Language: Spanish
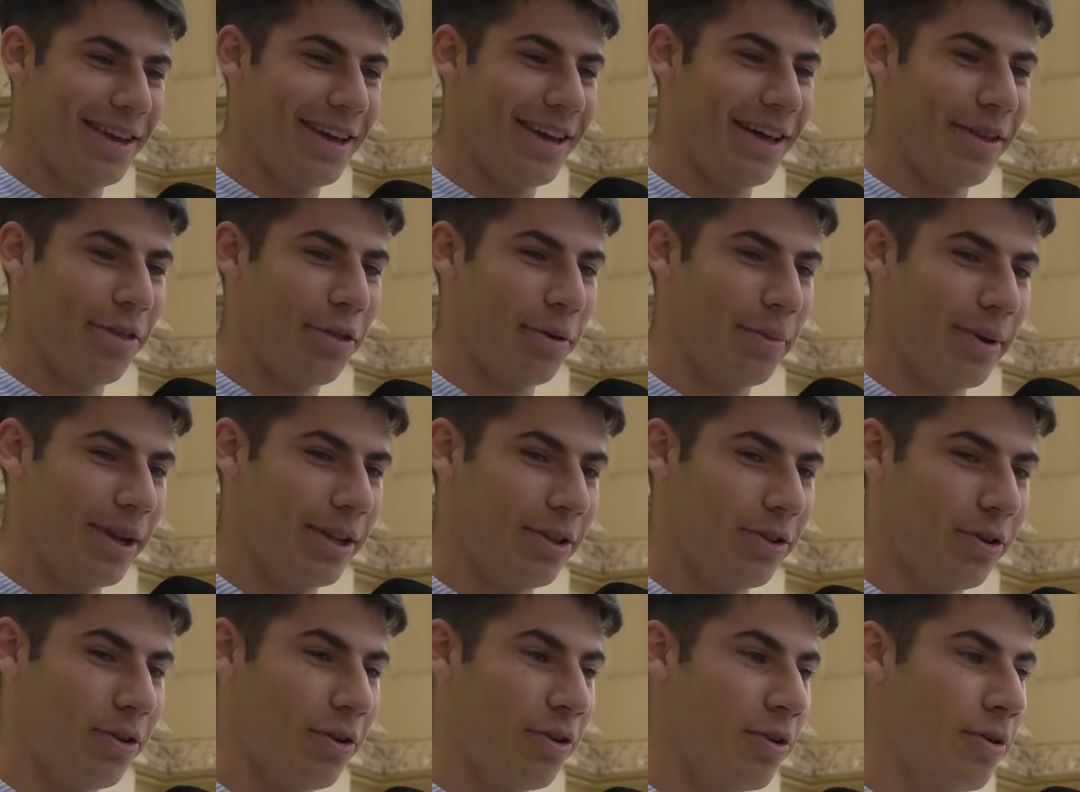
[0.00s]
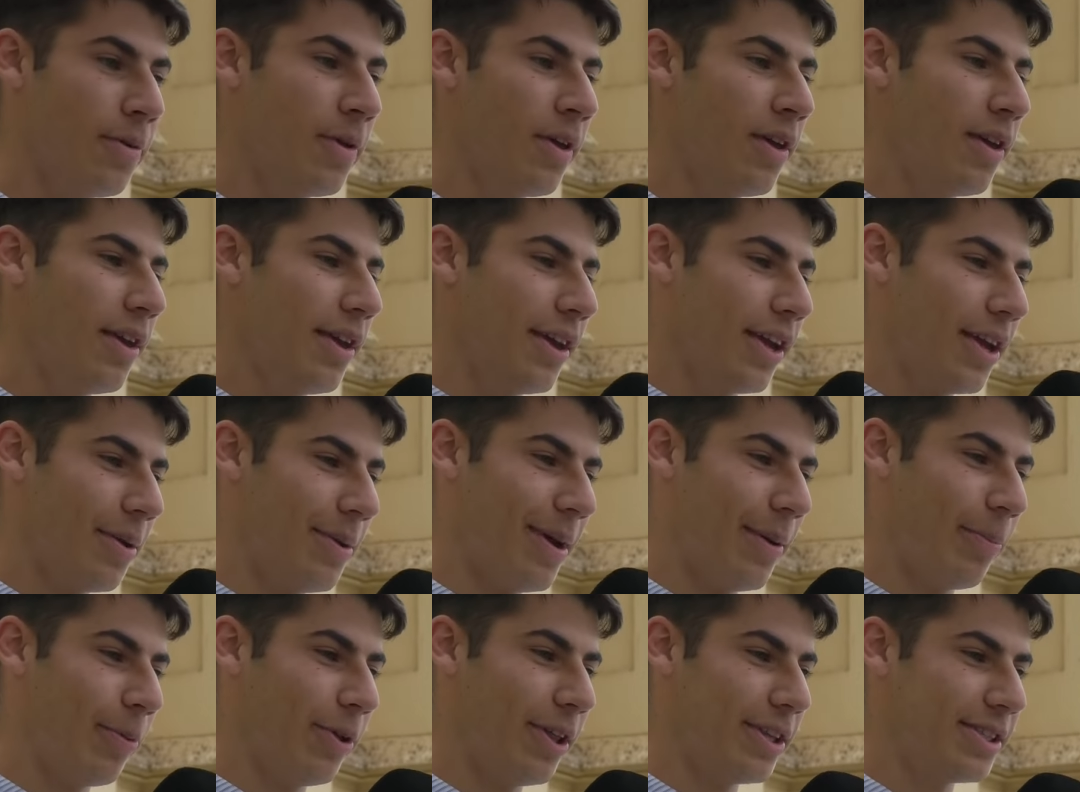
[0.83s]
día, sobre todo, que
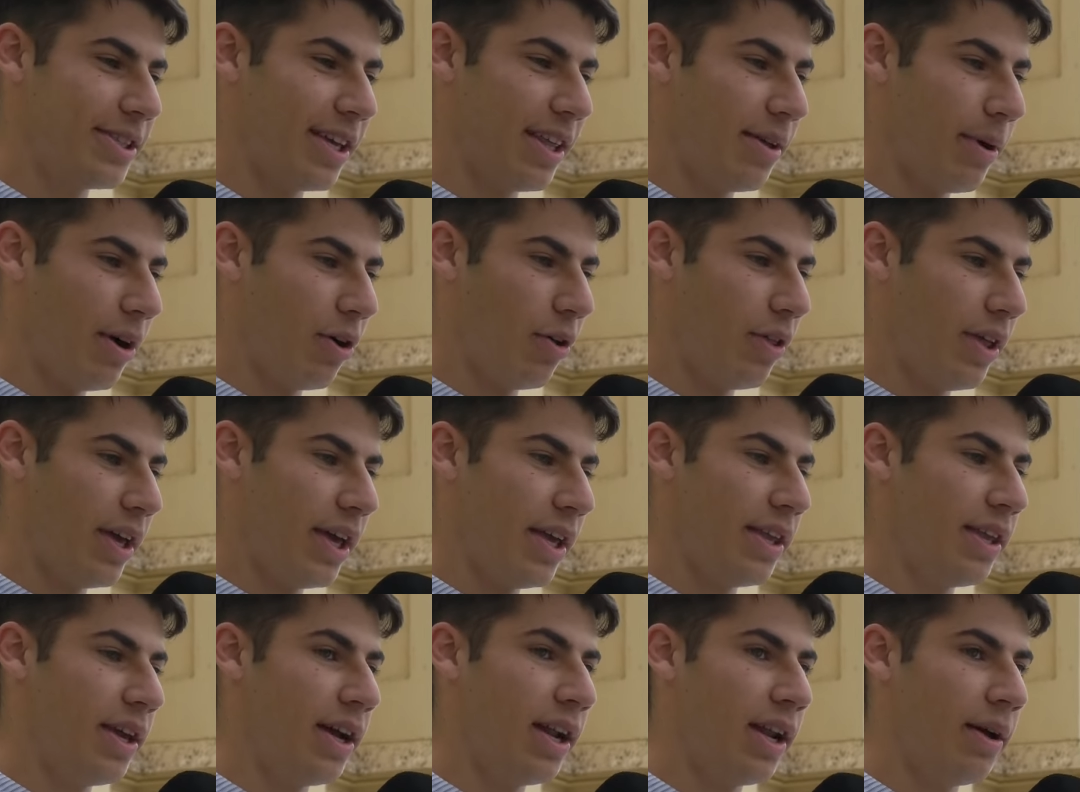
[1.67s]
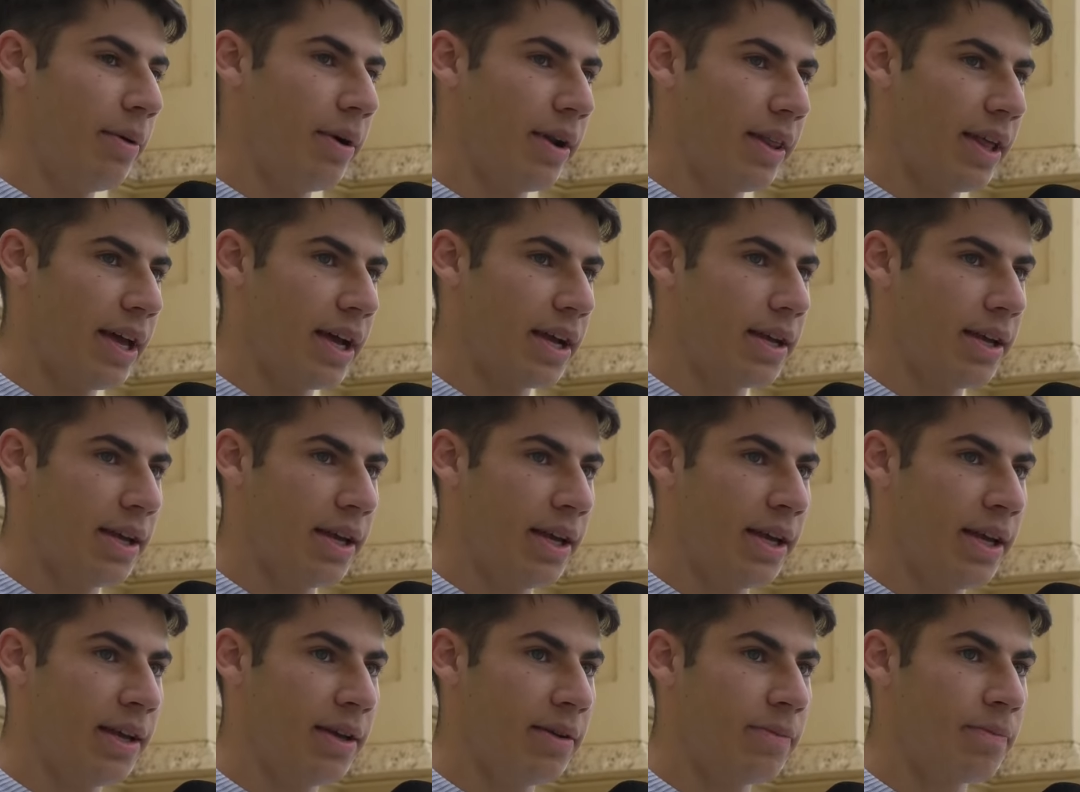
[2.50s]
voy a poder estar debajo de ella, la verdad es
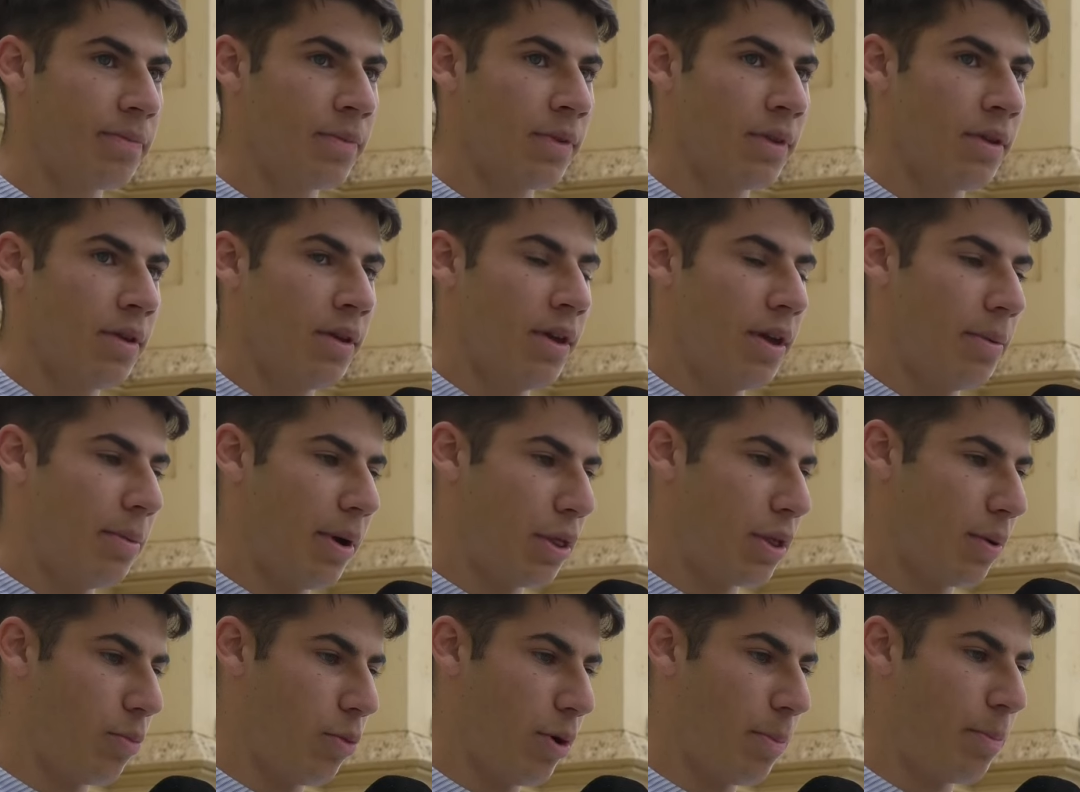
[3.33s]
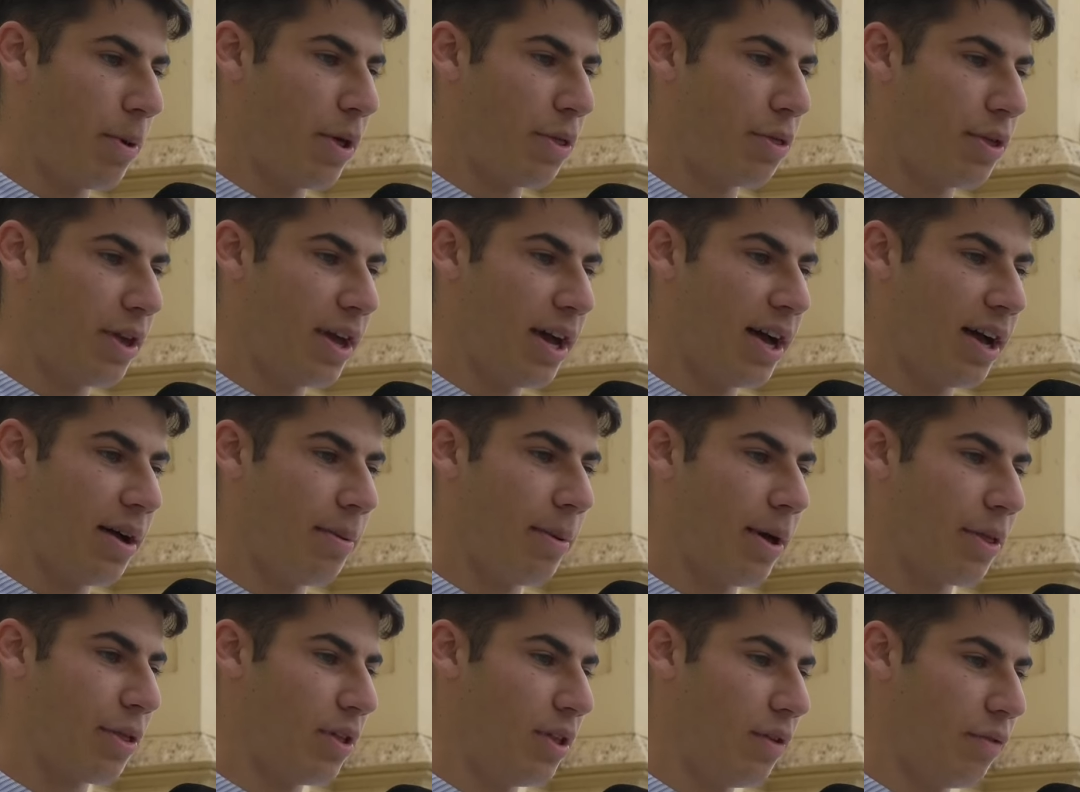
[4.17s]
que va a ser muy
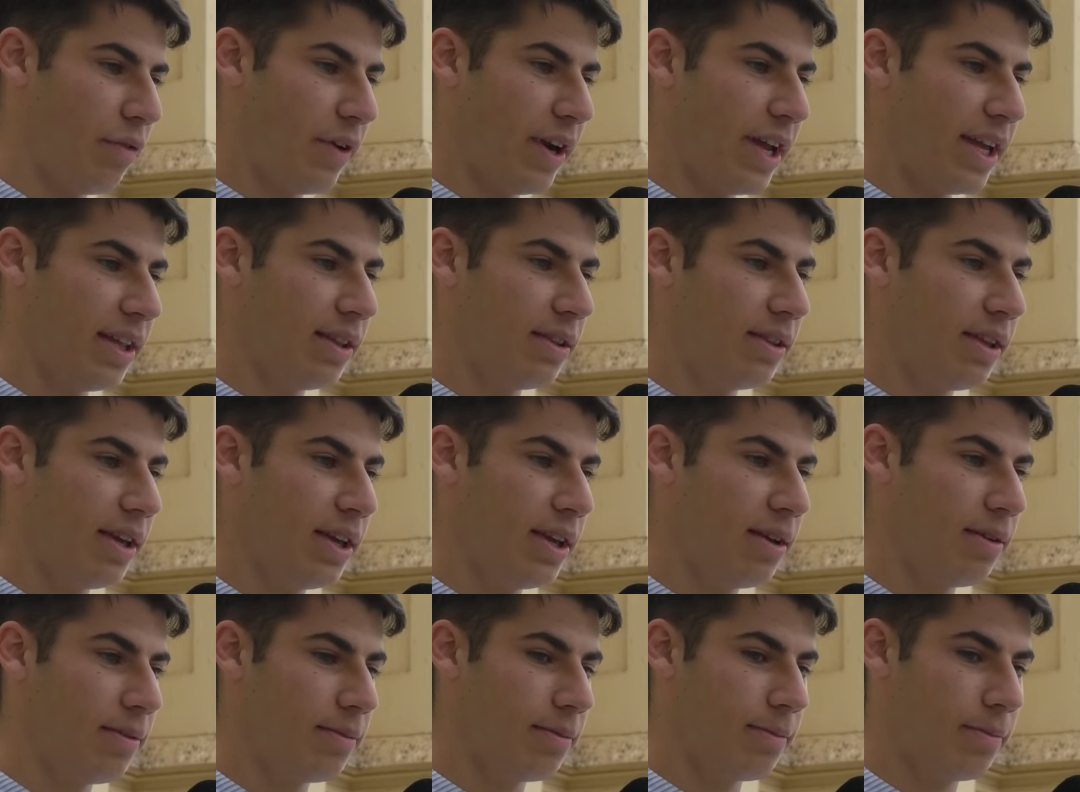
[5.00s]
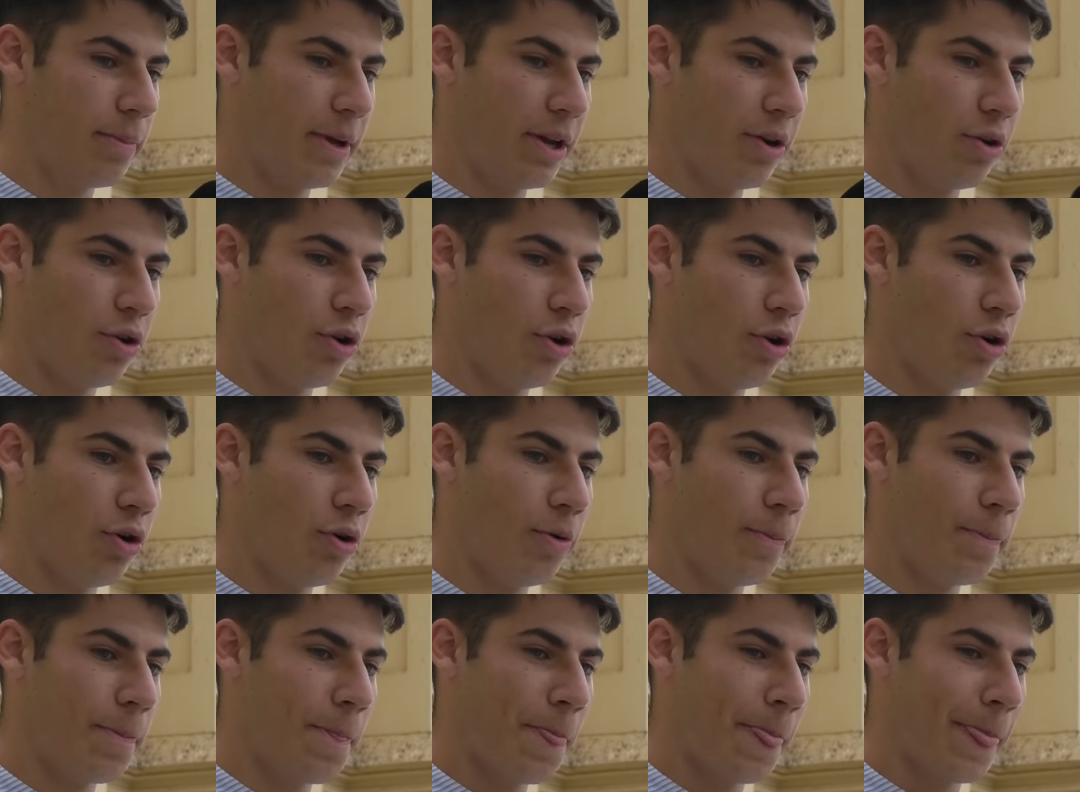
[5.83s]
especial, va a ser diferente. Pero
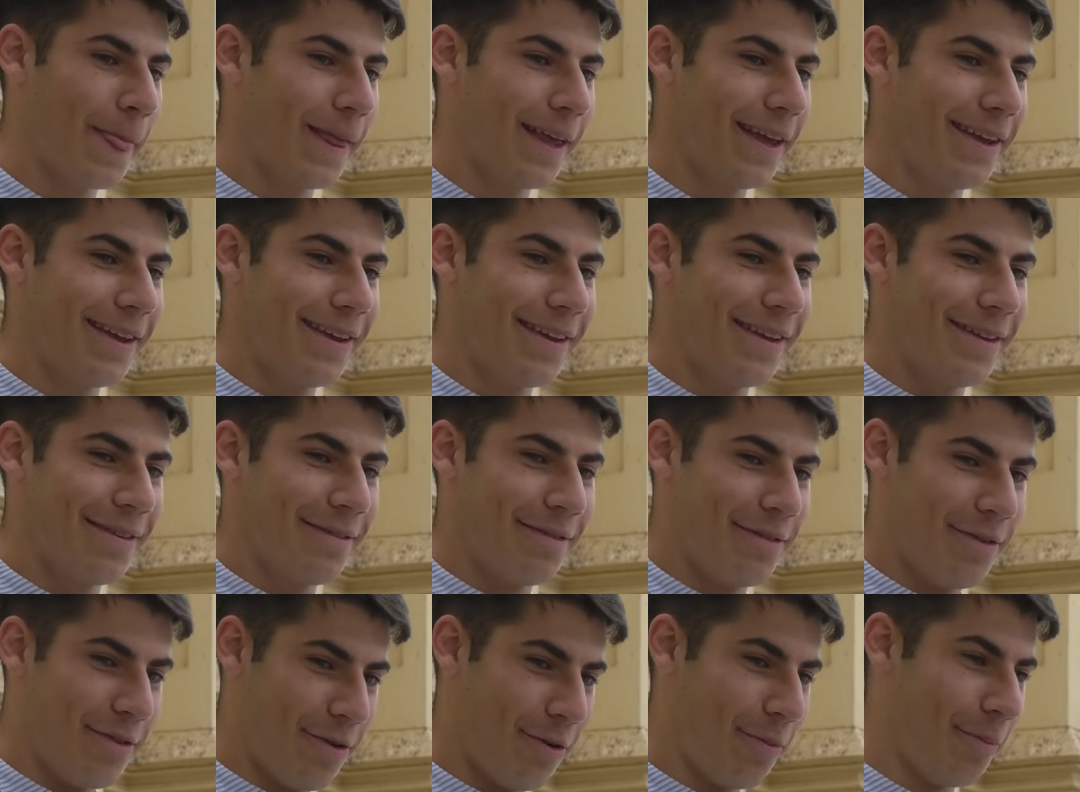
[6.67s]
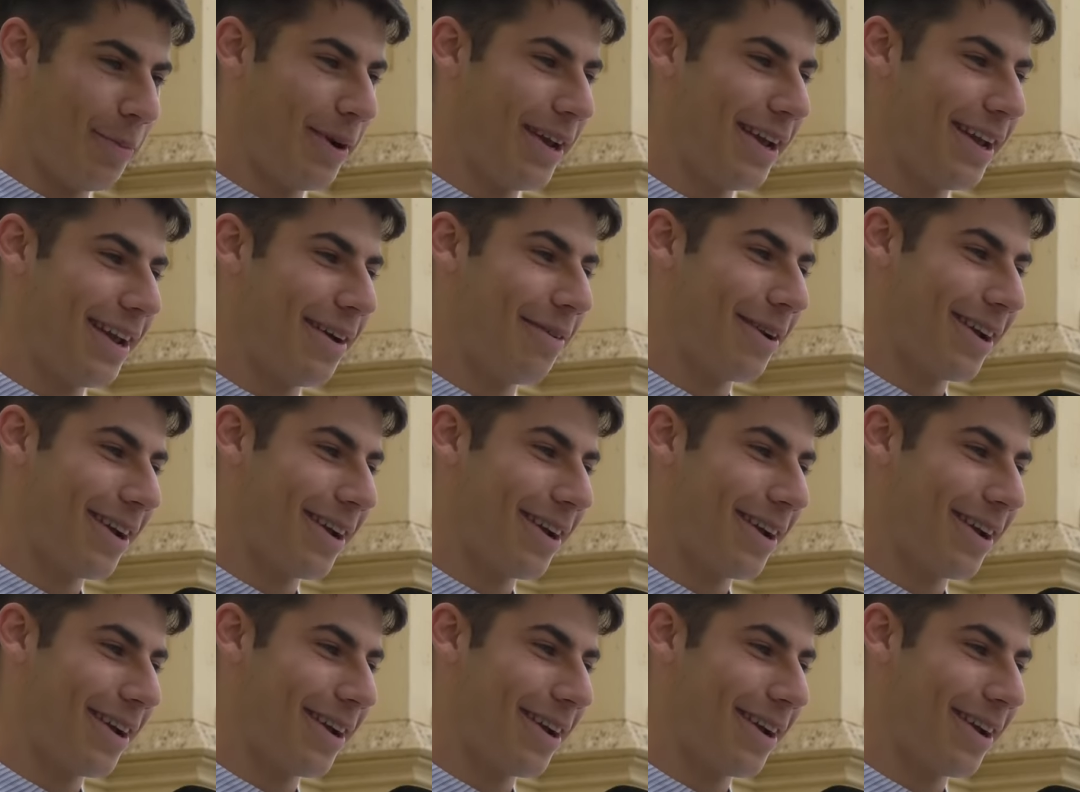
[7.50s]
la noche anterior, ¿no? Hombre,